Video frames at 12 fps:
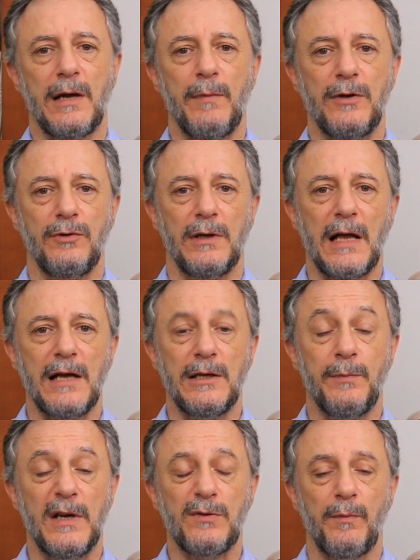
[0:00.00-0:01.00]
a mediunidade,
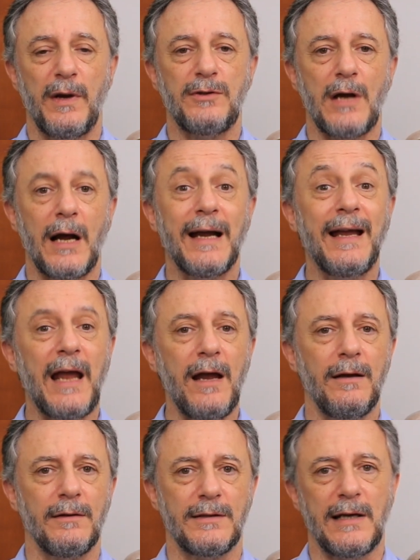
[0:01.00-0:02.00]
e principalmente a
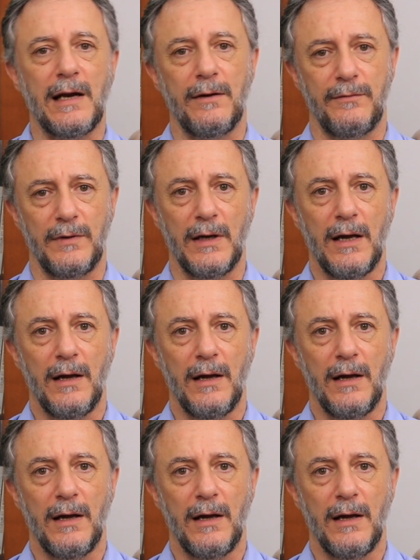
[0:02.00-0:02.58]
quem serve,